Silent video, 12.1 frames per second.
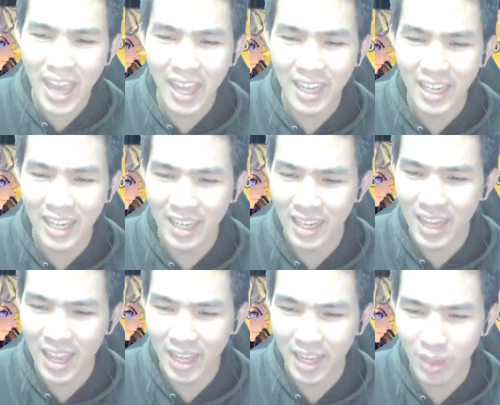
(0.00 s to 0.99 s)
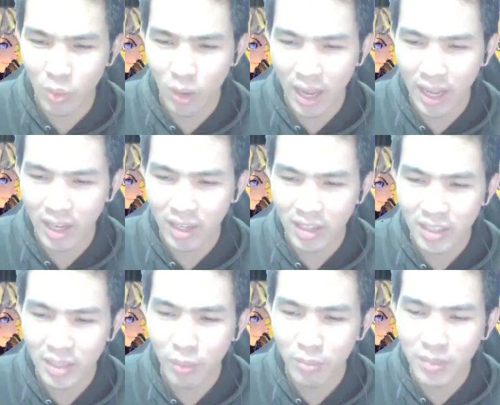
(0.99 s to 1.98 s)
ยากขนาดนั้นแน่เลยกูว่า
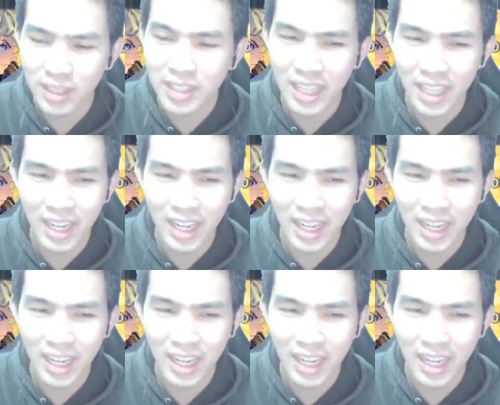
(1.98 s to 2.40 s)
นี่ผมตื่นเต้น